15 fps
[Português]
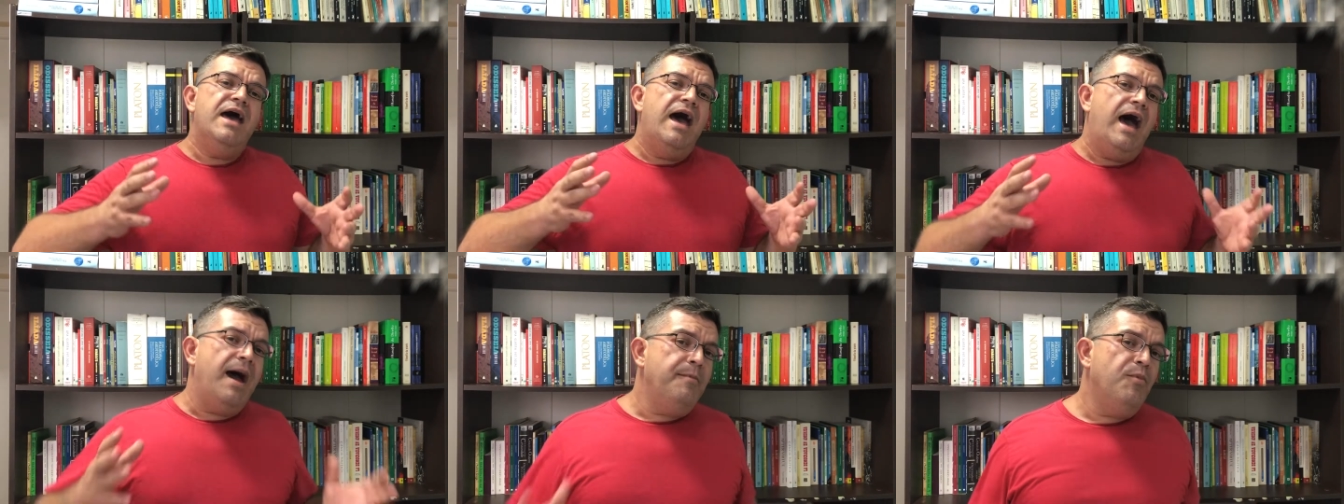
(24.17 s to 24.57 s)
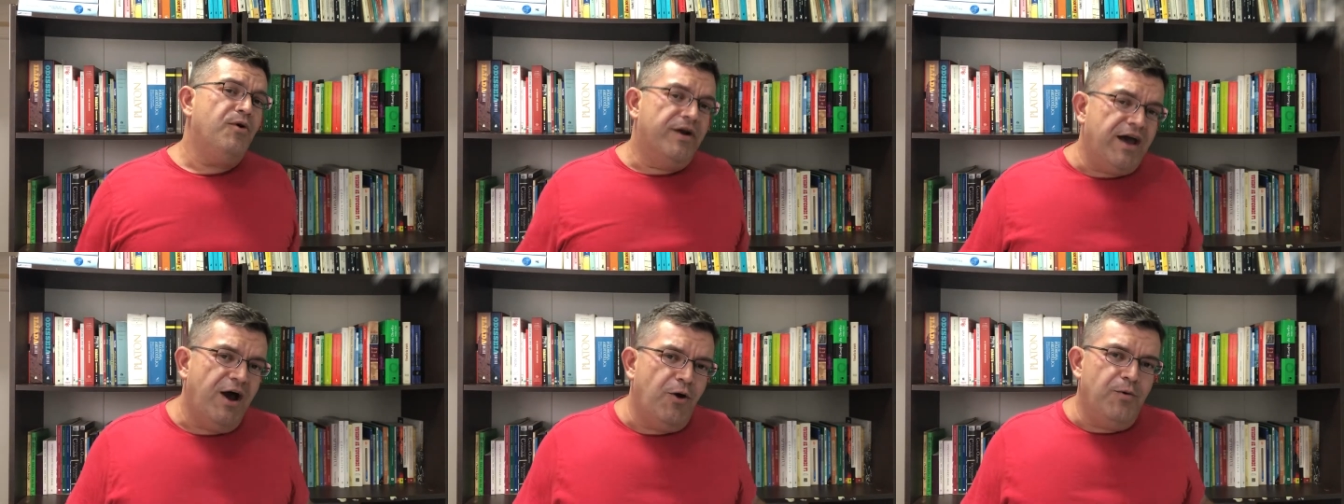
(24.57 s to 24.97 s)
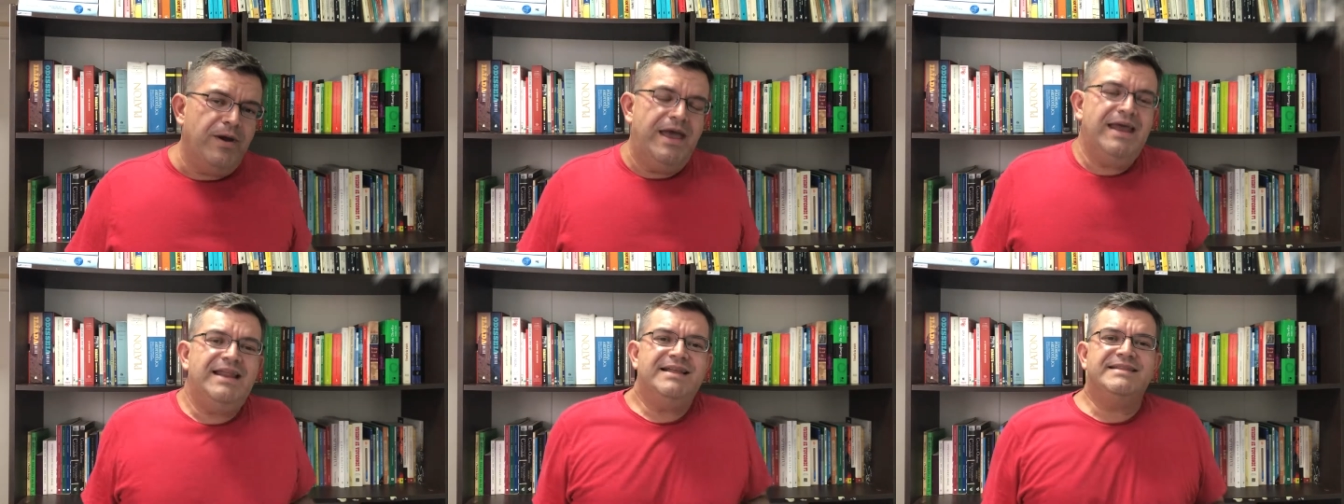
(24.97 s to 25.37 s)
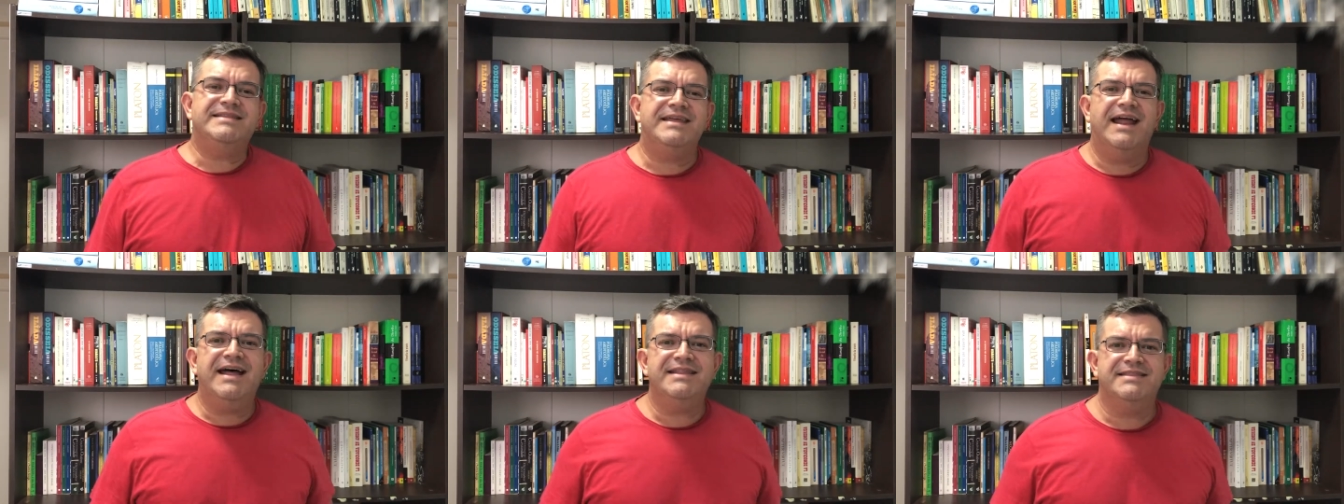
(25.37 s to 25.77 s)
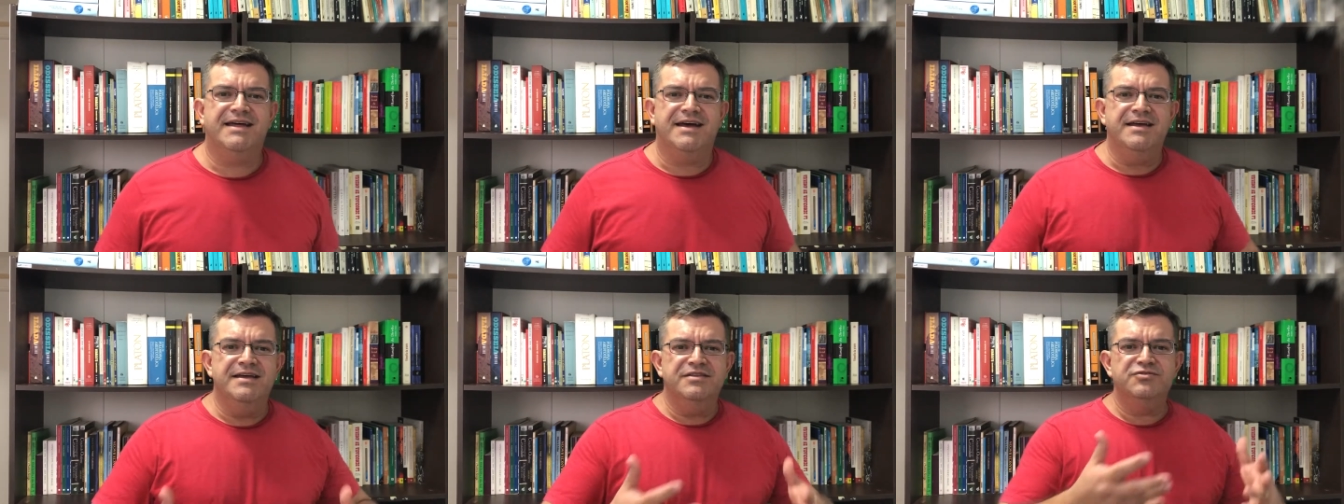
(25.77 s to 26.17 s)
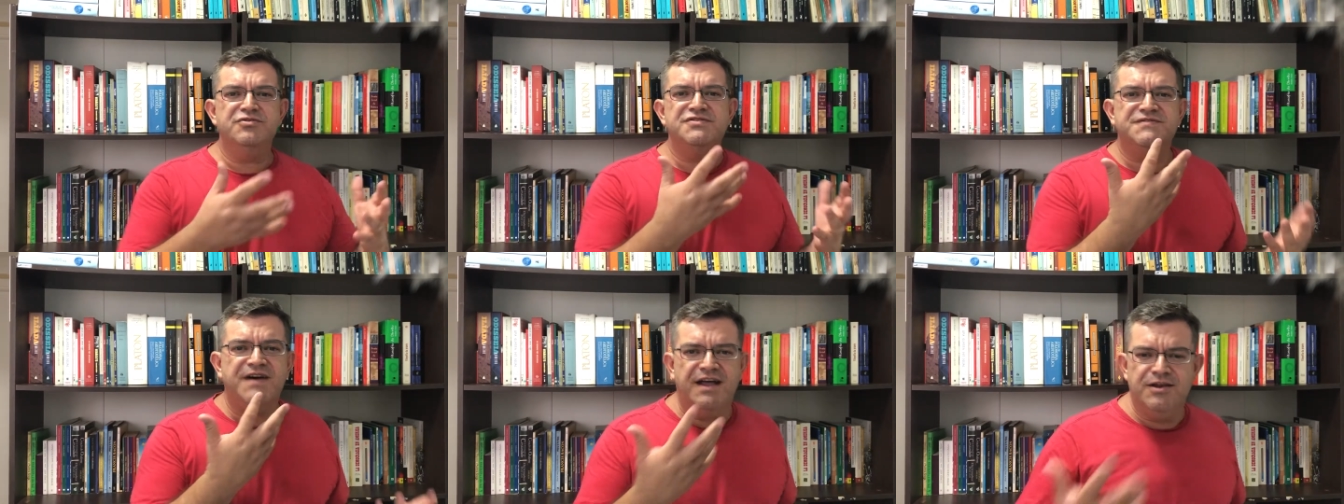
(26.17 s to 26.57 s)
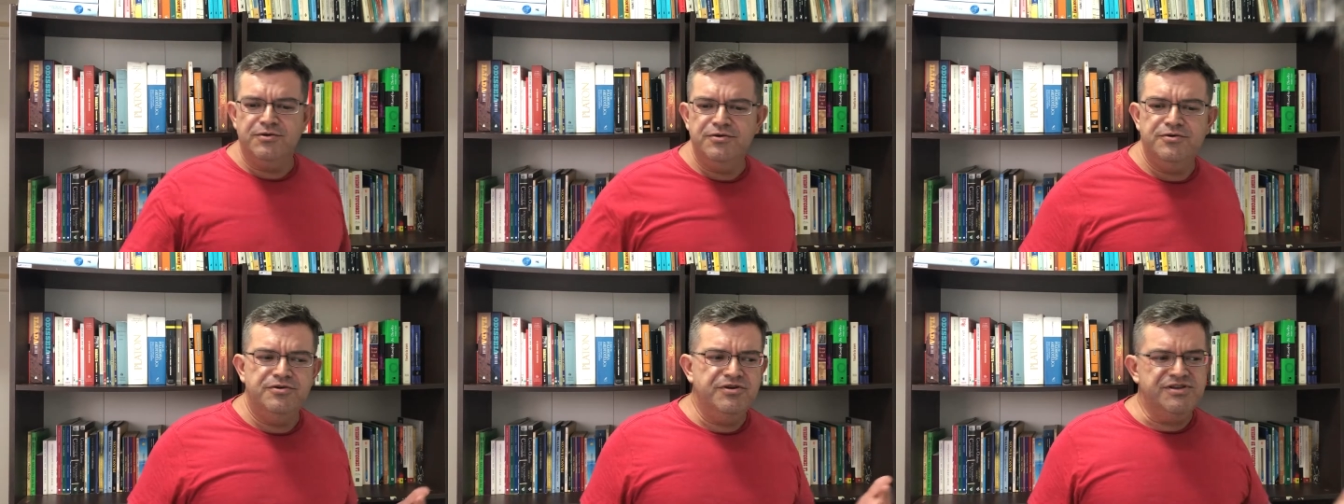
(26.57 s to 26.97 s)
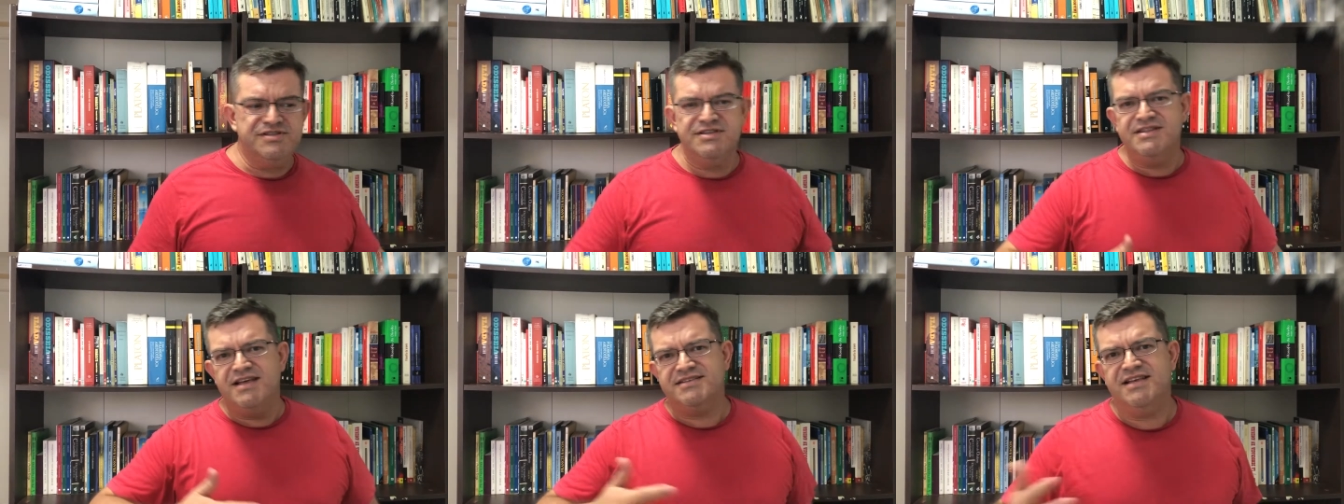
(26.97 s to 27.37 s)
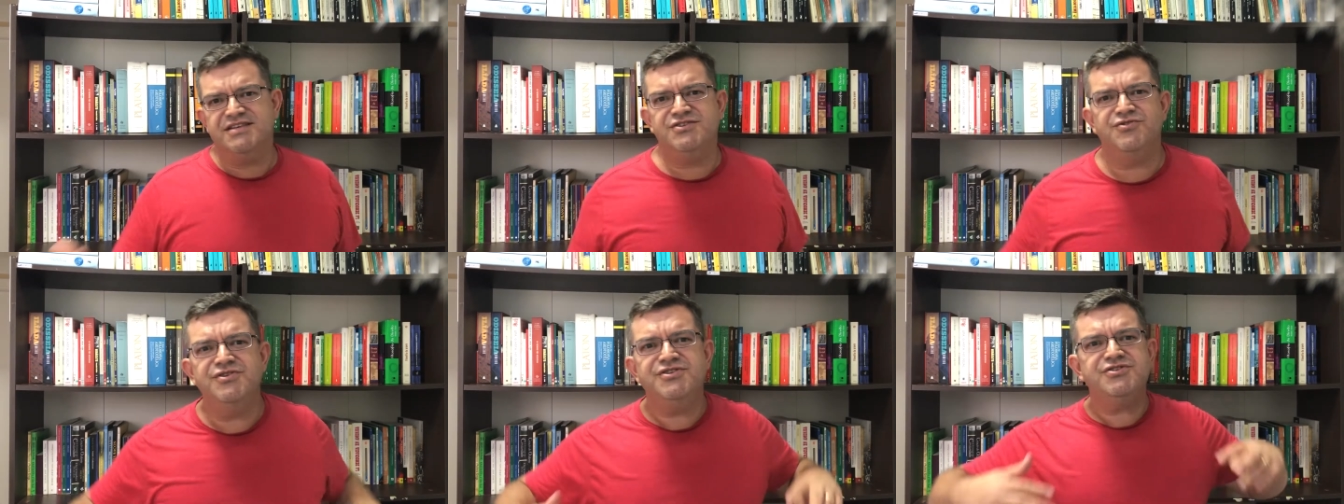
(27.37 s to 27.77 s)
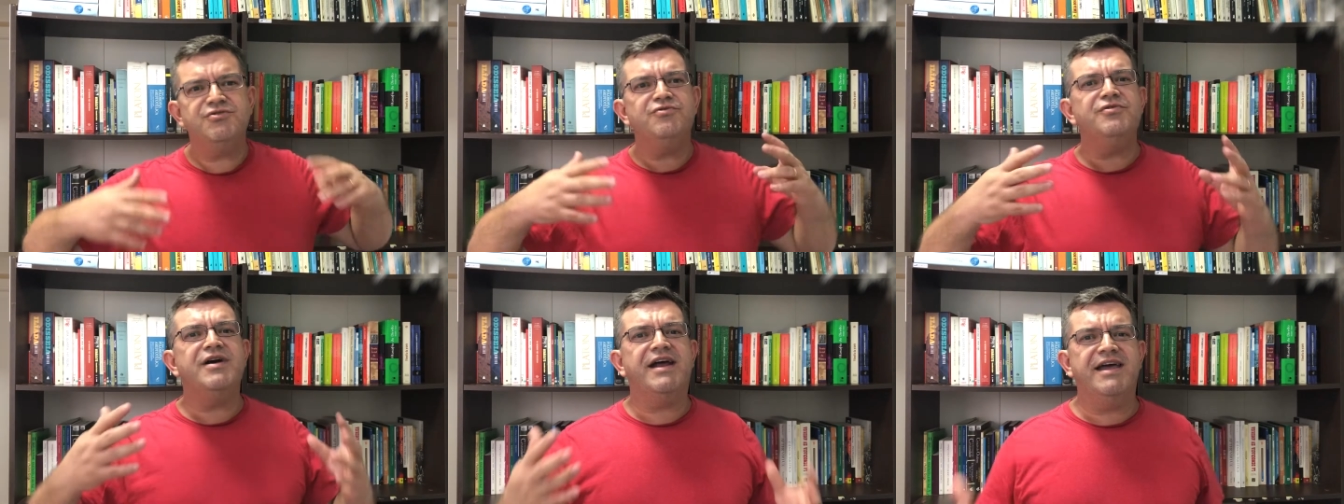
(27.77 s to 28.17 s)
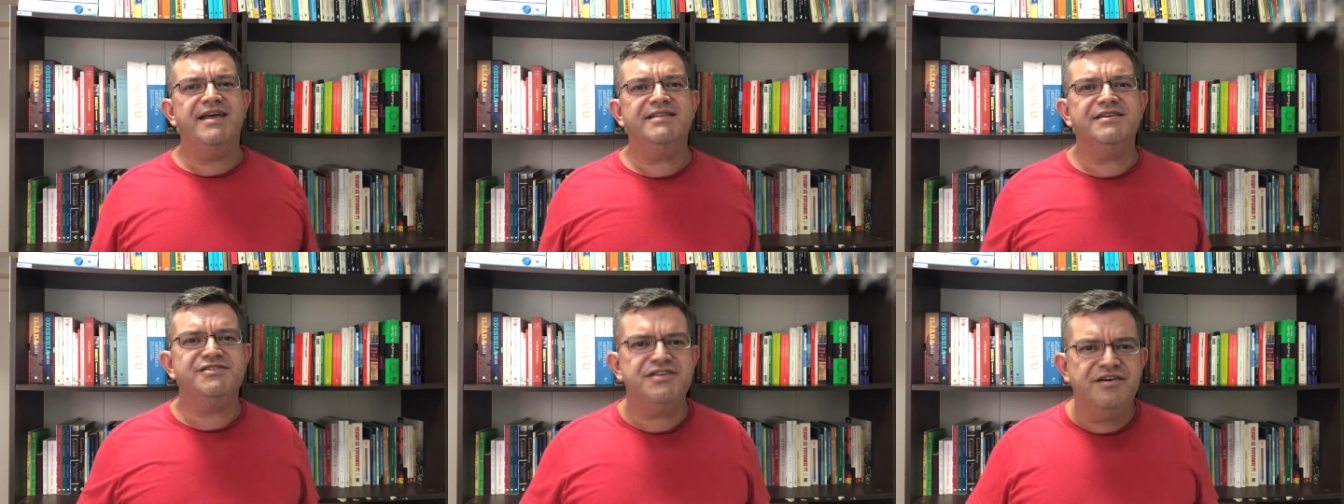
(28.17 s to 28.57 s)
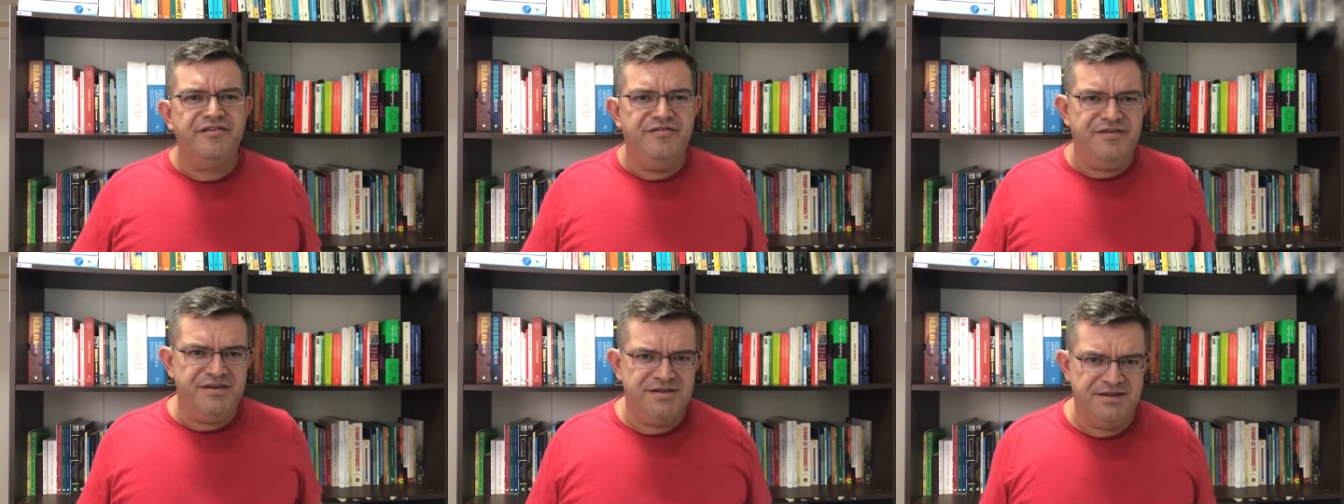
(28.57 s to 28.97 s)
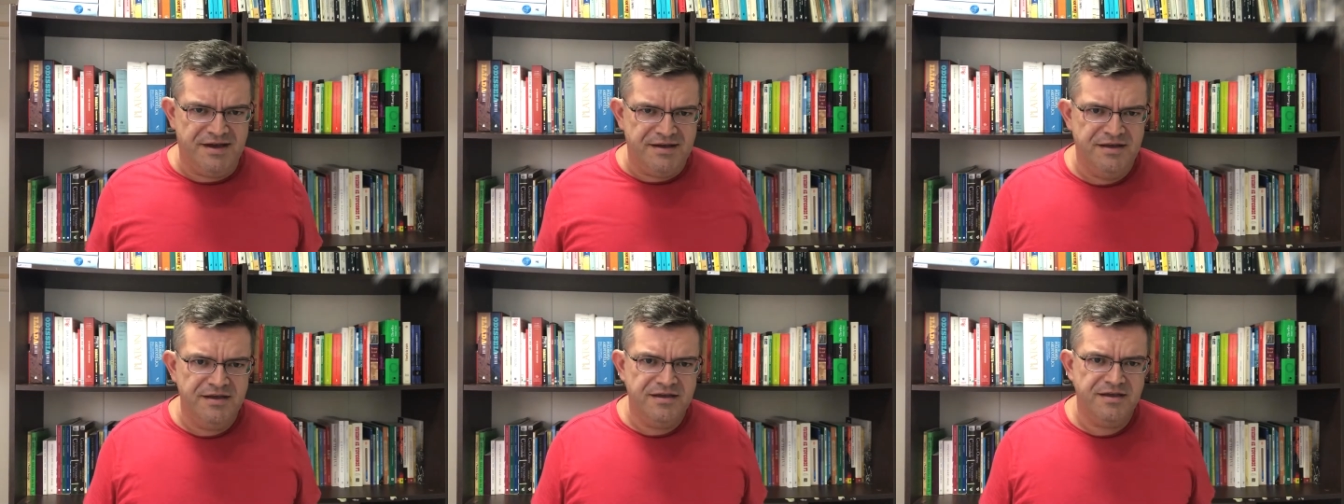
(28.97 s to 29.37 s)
A moral, ela trata dos valores e das ações concretas da vida